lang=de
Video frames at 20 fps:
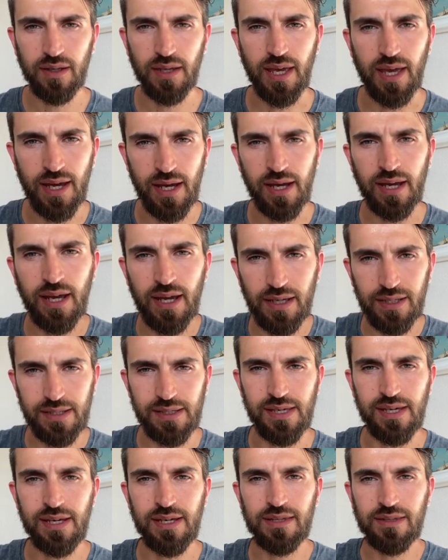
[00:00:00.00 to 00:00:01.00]
Er
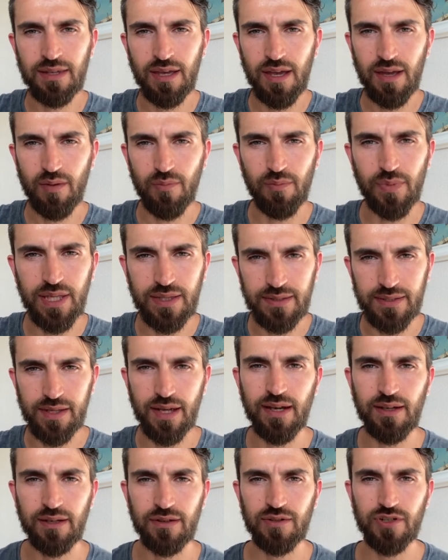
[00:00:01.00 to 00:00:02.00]
geht mit
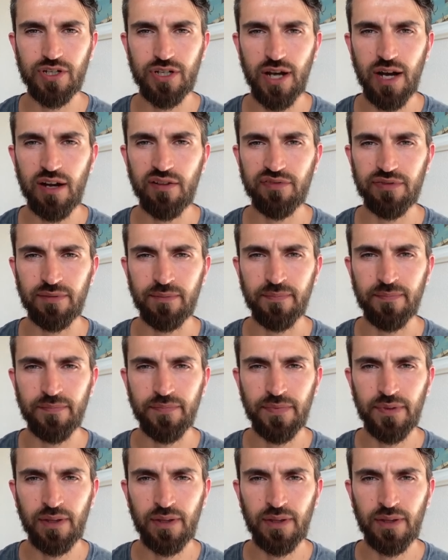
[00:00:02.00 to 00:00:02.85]
seinen Schafen.